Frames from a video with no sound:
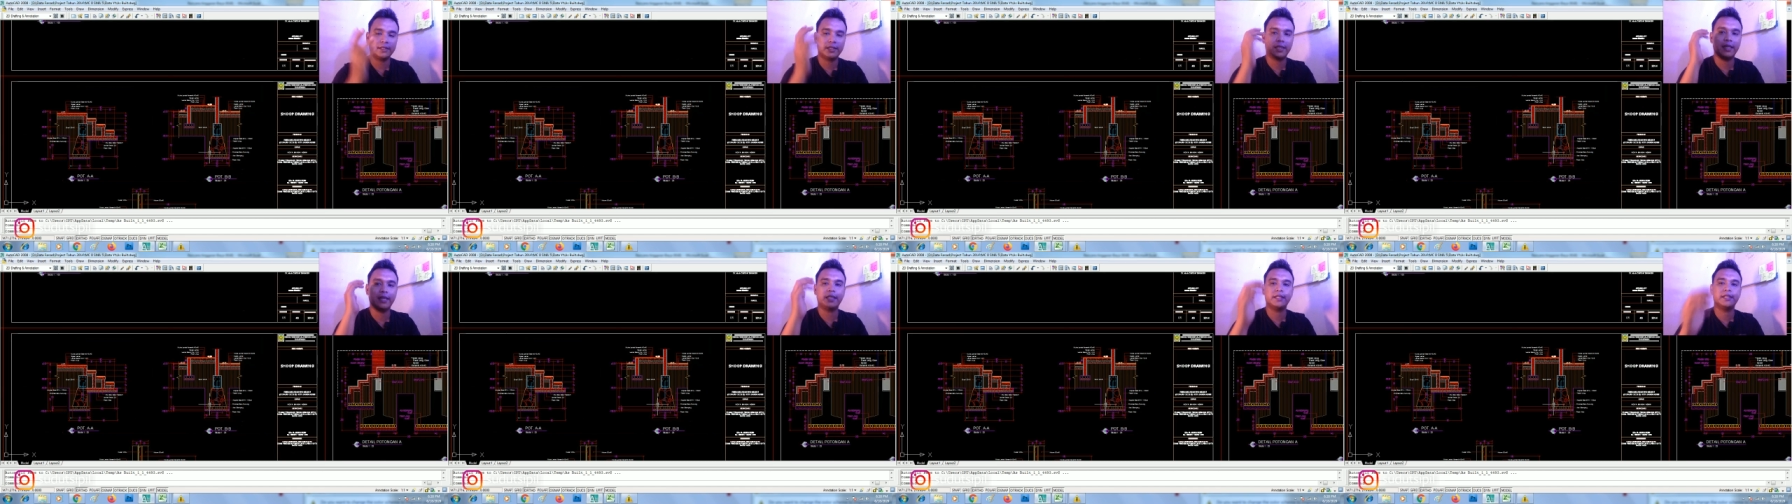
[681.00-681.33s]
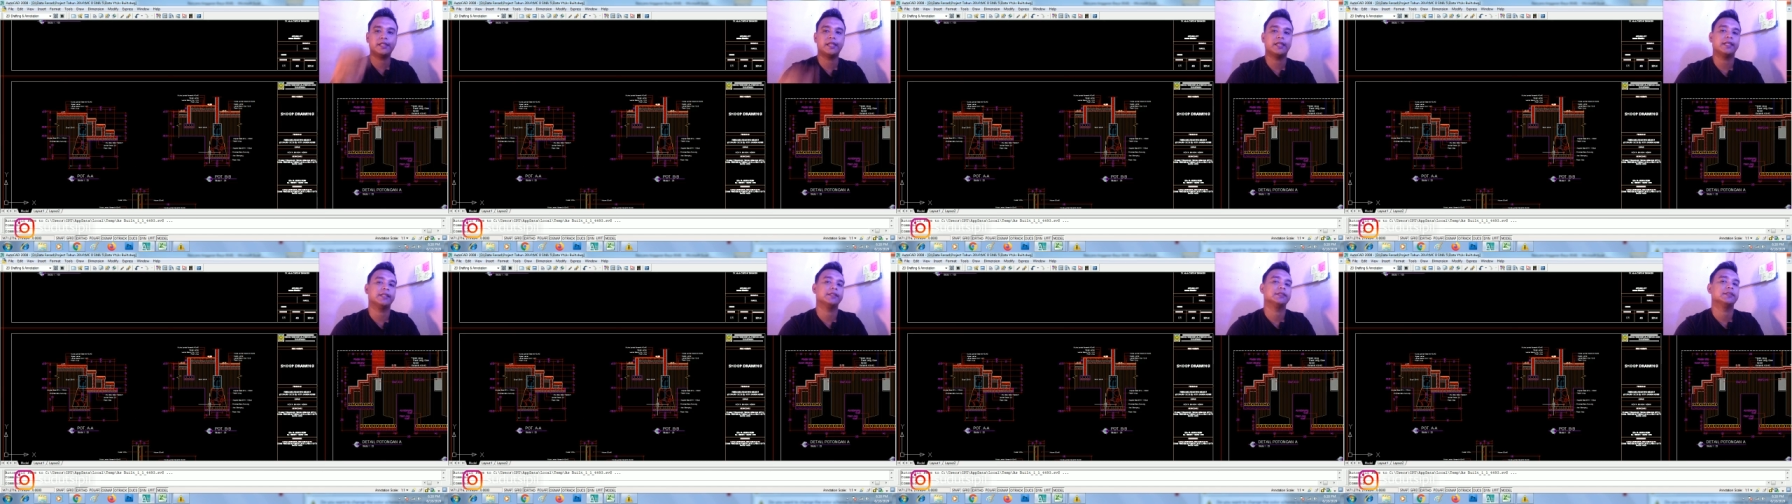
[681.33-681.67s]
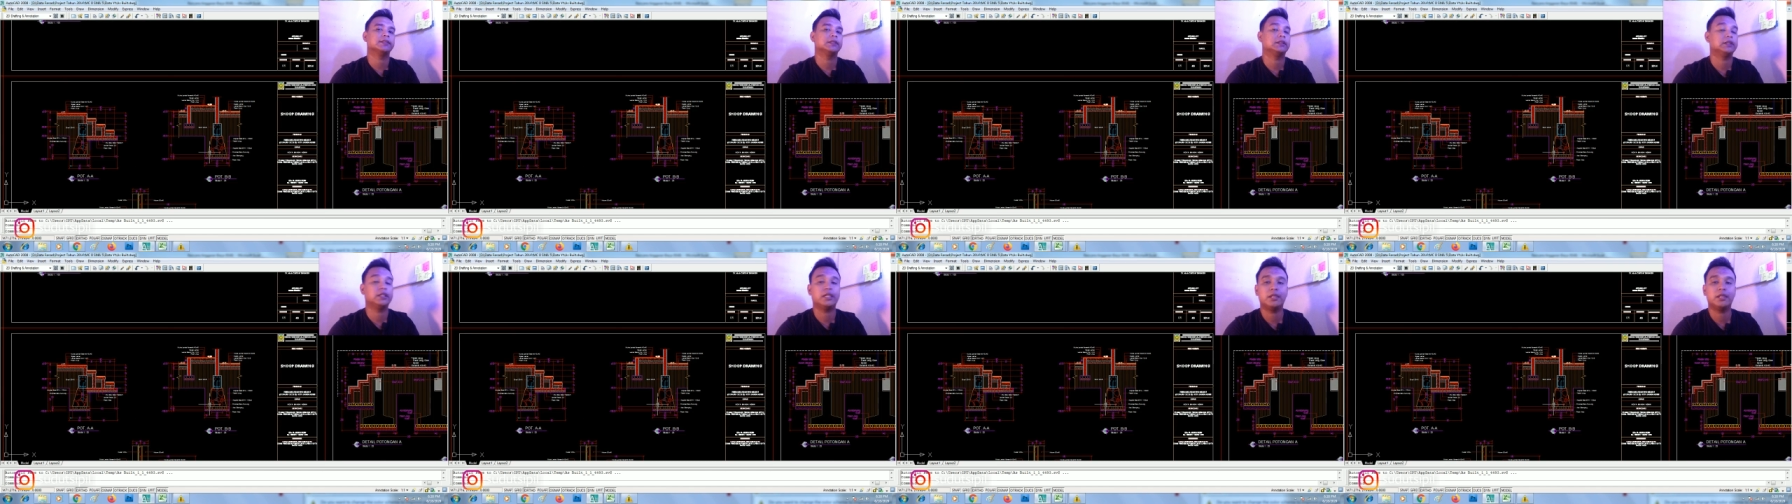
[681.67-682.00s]
silahkan di share
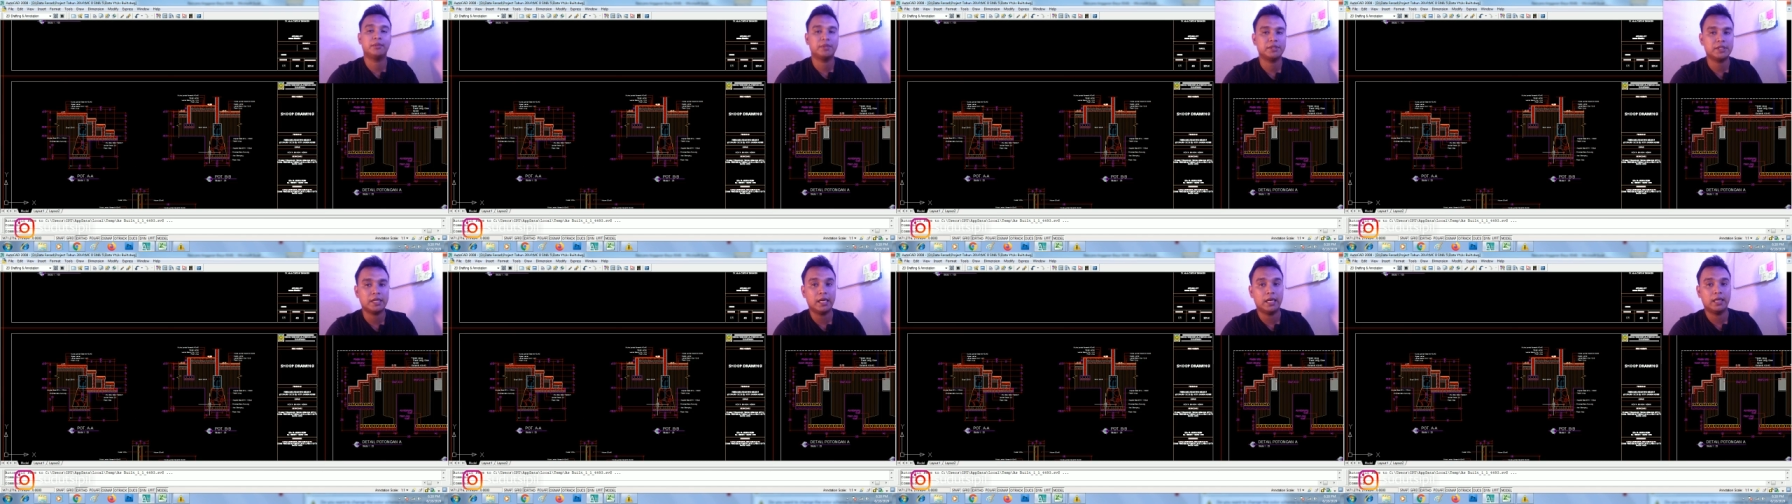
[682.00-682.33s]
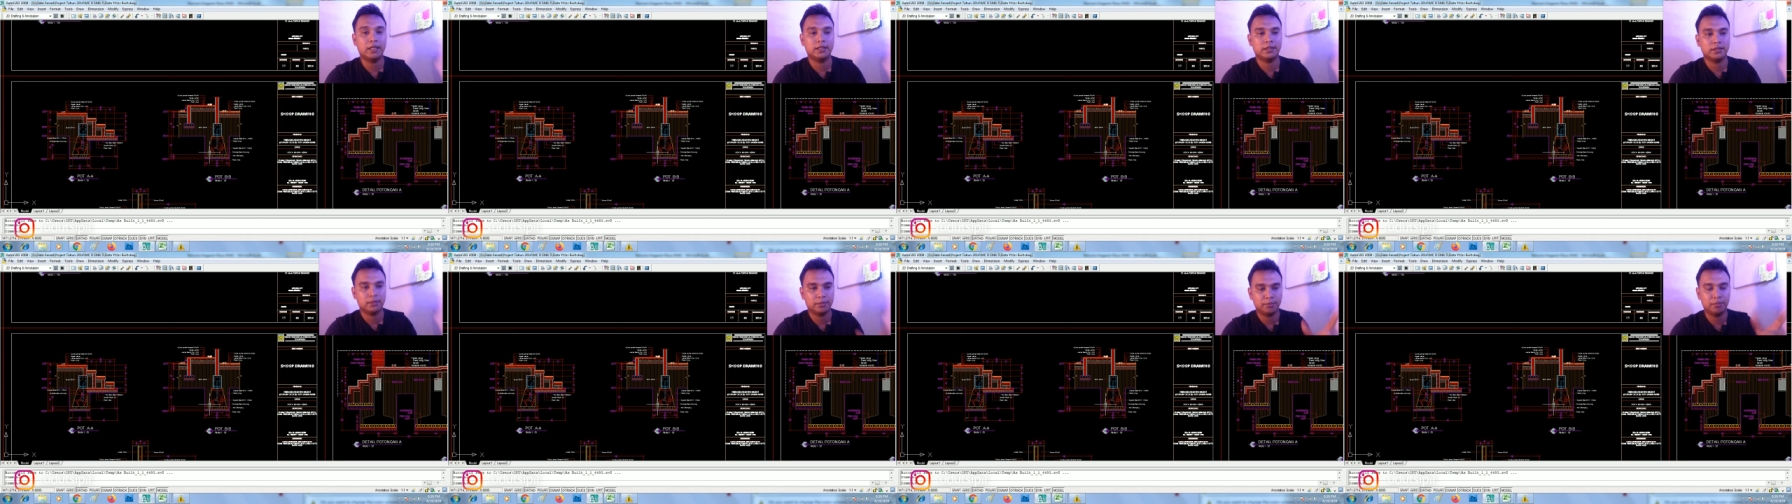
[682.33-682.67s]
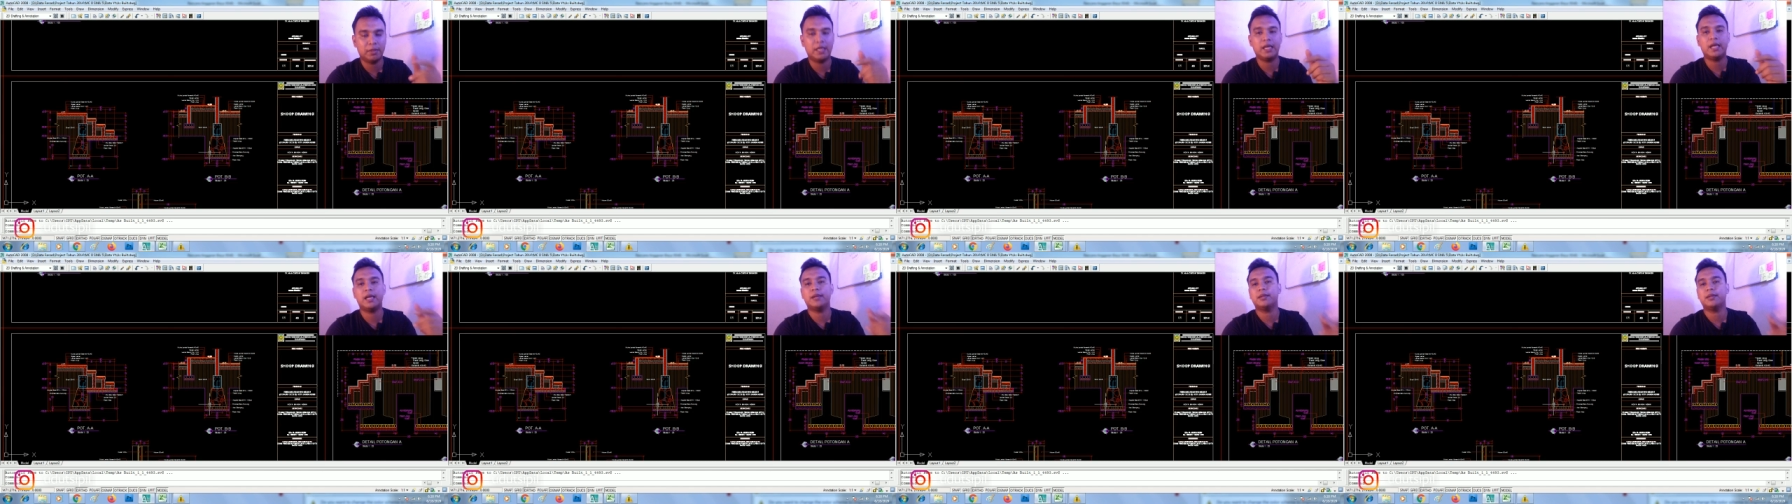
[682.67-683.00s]
tidak masalah
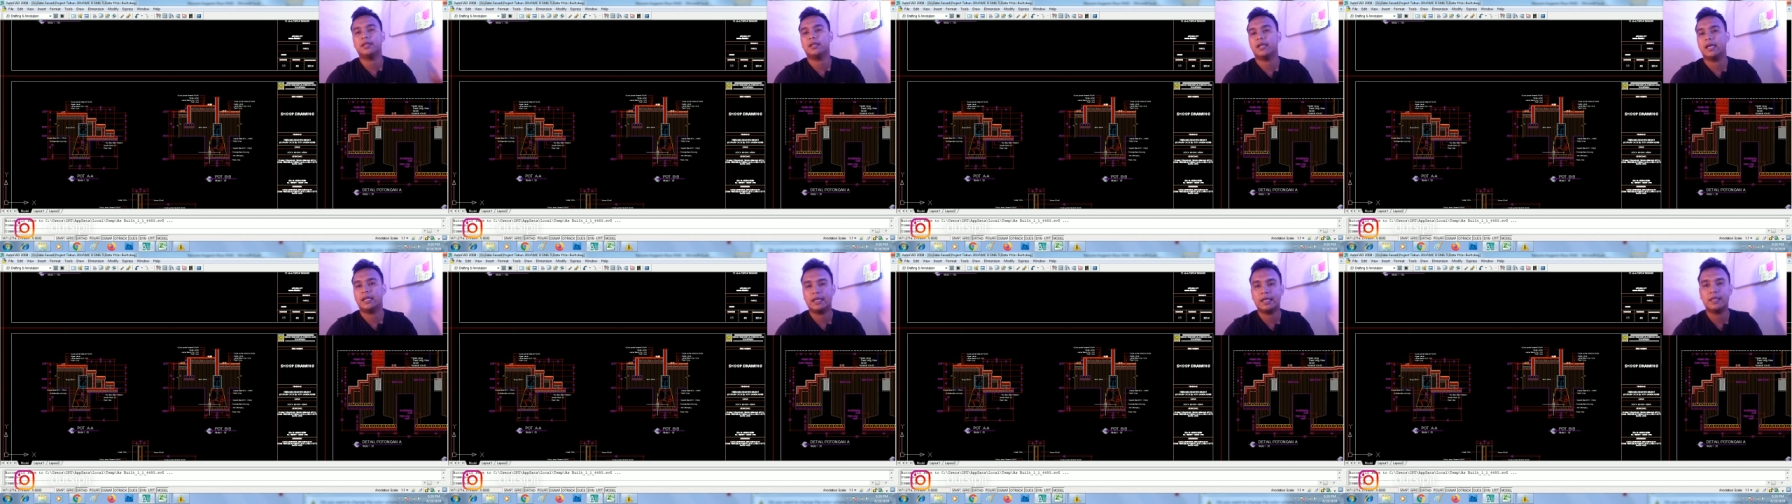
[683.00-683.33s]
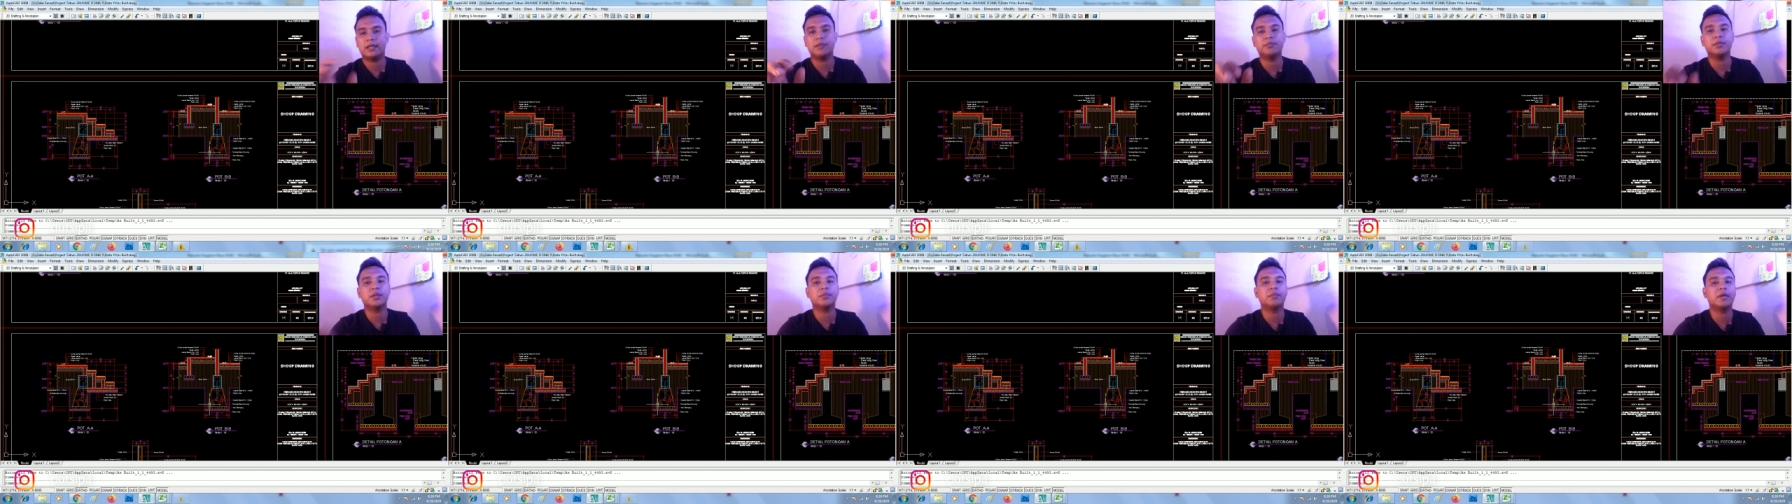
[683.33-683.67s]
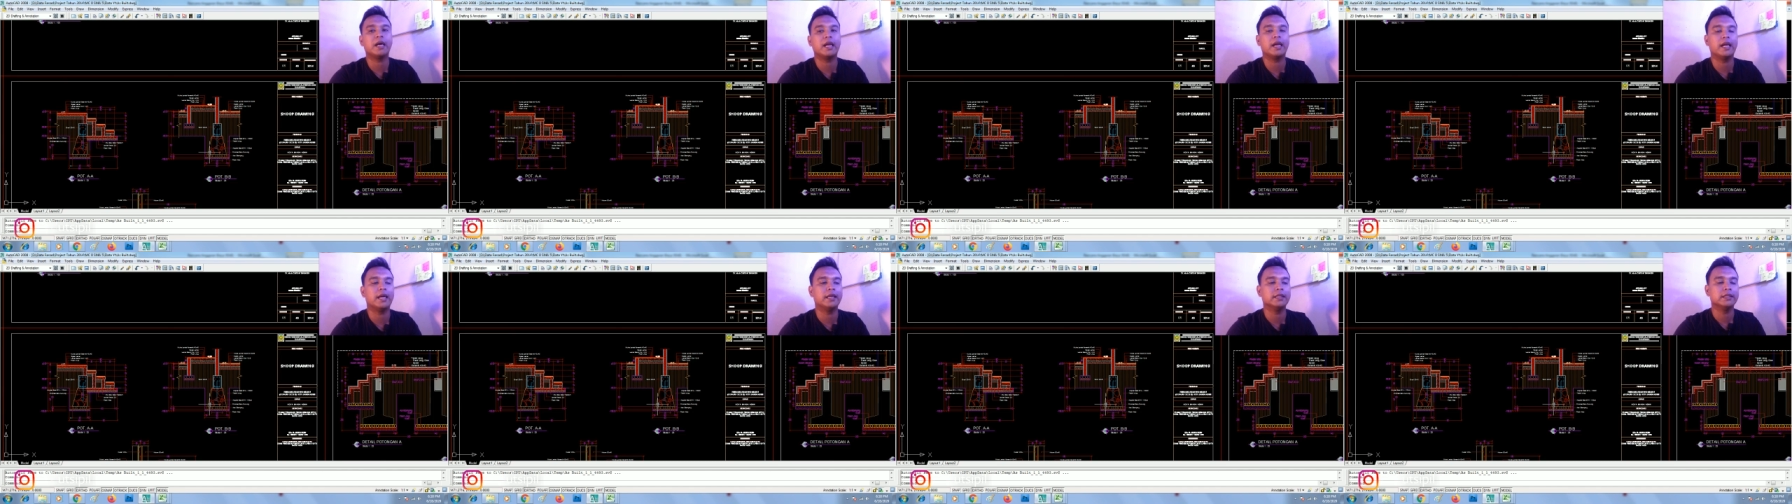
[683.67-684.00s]
malah anda akan
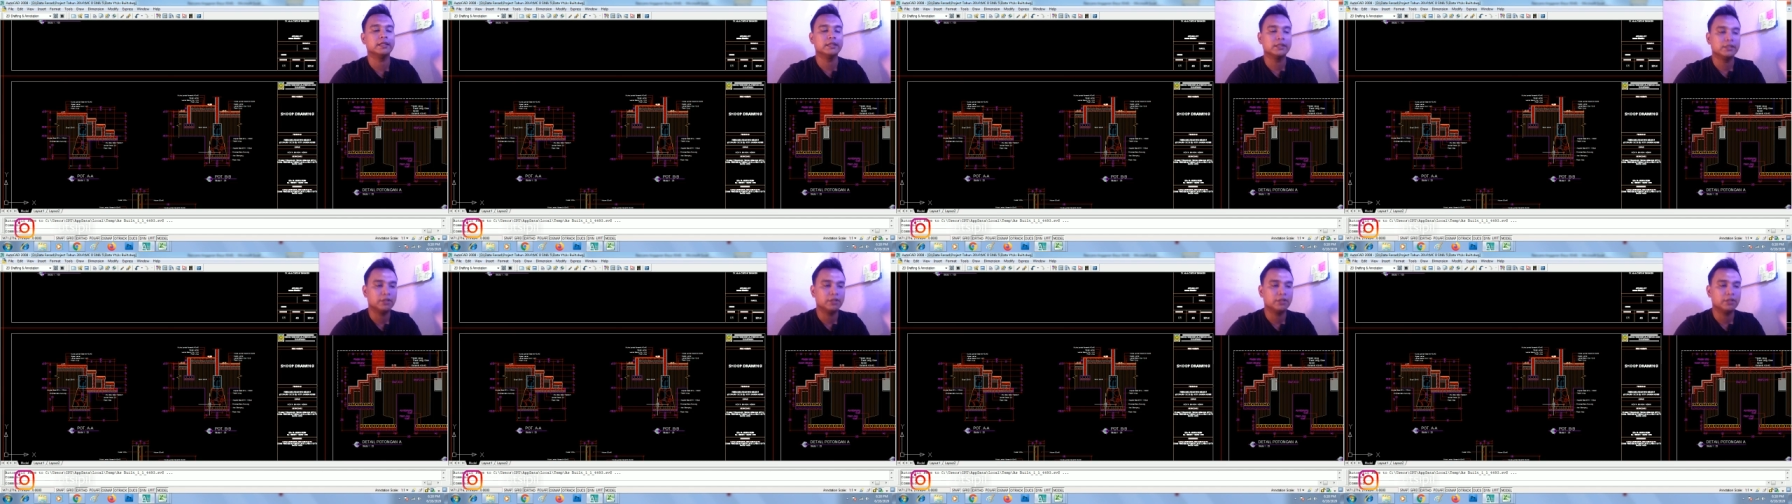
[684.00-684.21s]
berpahala